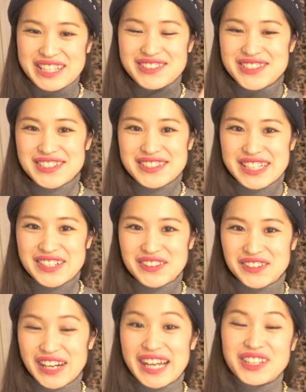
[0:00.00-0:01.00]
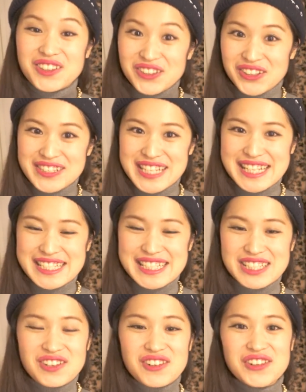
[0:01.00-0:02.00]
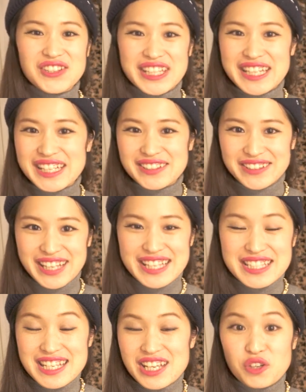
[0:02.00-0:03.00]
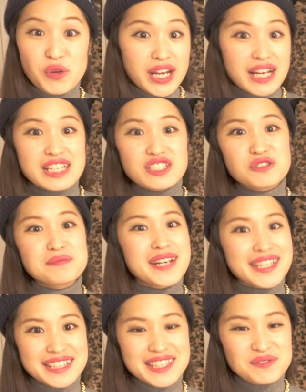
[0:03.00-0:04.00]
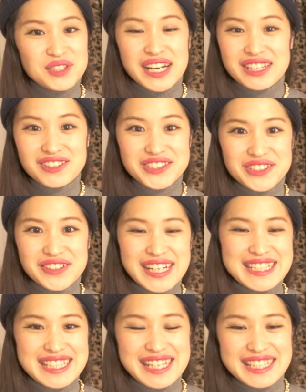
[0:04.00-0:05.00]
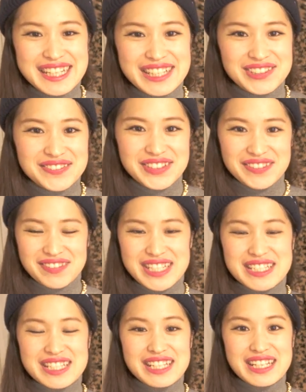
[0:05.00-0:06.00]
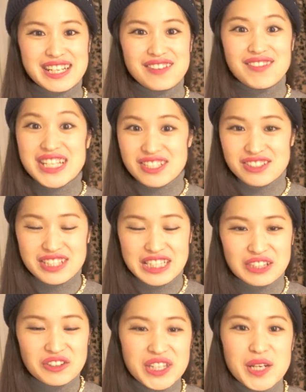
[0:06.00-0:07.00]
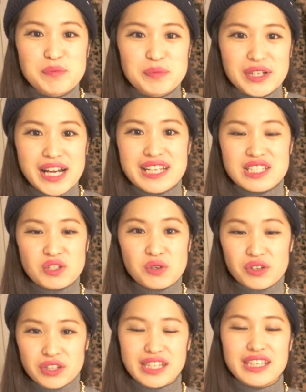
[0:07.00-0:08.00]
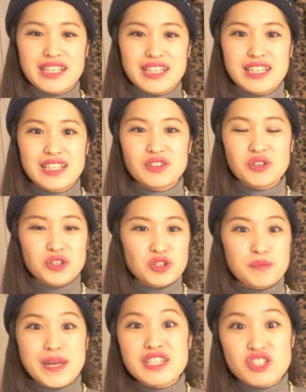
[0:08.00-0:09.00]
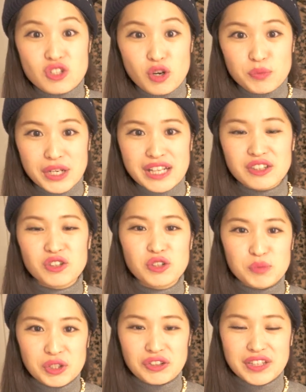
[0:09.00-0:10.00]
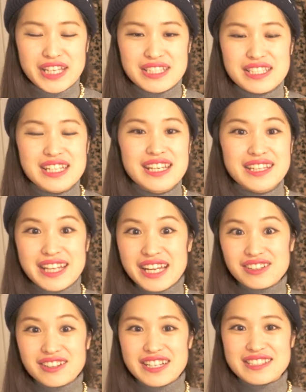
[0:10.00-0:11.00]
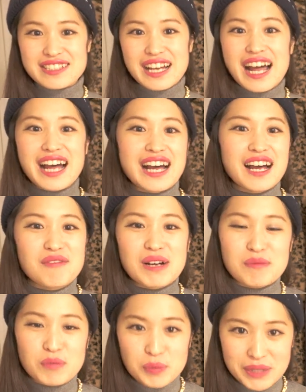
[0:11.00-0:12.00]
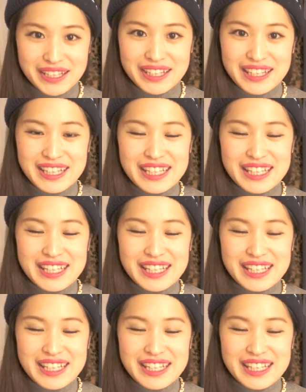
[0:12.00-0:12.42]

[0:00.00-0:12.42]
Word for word: に映ってるのが今日の全身のコーディネートです。上から順番にブランドを紹介していきたいと思います。まずニットキャップがソーイというメンズのブランドのものです。ネックレスがアーバンボビー。